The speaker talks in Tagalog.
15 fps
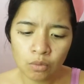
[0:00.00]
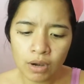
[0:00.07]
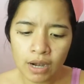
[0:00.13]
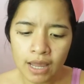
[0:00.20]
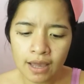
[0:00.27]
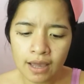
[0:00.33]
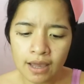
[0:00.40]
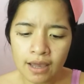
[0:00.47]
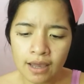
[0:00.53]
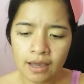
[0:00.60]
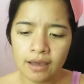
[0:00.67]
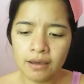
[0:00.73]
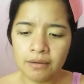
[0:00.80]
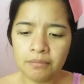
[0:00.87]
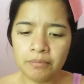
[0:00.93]

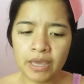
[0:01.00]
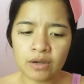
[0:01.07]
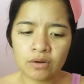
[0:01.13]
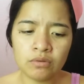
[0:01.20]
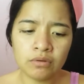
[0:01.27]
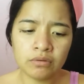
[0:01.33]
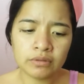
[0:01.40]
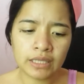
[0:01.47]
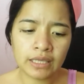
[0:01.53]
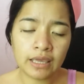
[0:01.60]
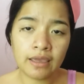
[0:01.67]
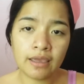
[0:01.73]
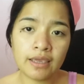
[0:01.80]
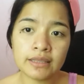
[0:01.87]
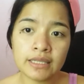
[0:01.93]
Walang, merong tig
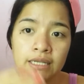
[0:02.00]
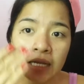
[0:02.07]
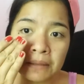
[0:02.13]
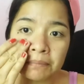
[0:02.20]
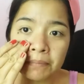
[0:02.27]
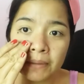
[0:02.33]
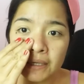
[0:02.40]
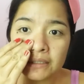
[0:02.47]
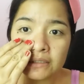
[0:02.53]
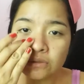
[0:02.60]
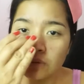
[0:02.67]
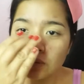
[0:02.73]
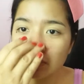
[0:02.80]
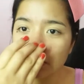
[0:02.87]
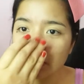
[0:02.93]
89
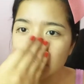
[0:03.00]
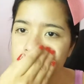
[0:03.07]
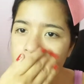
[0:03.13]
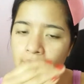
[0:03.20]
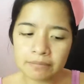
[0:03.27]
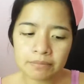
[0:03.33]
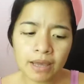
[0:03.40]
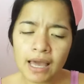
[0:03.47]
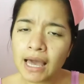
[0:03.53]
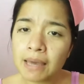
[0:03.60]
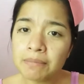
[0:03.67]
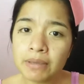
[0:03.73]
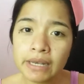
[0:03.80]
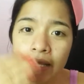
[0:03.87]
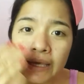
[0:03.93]
pesos. Yan,
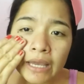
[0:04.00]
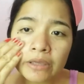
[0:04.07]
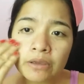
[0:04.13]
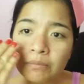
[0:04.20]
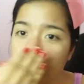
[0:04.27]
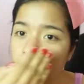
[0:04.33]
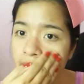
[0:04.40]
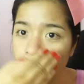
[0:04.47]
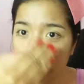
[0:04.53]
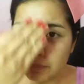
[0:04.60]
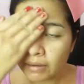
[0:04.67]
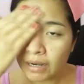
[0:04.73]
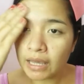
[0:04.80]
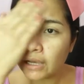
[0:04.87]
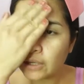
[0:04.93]
nakakabili kayo,
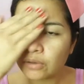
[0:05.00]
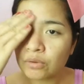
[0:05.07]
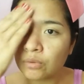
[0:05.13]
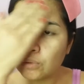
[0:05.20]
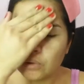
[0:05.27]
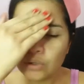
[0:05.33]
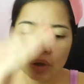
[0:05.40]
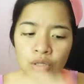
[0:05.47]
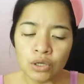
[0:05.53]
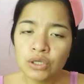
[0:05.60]
maghanap lang kayo.